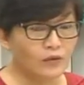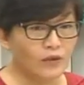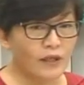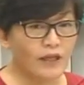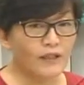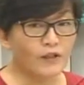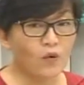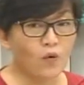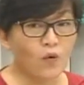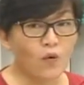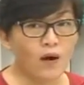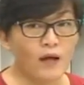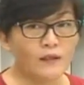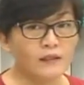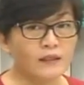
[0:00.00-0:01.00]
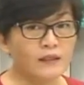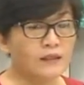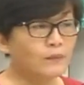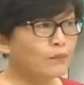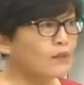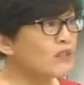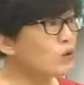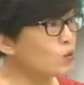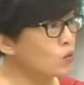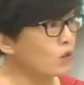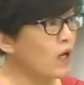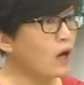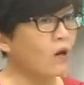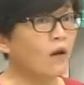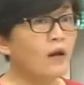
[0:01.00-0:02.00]
对，铀矿其实不是
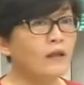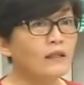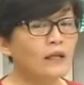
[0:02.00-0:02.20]
主要，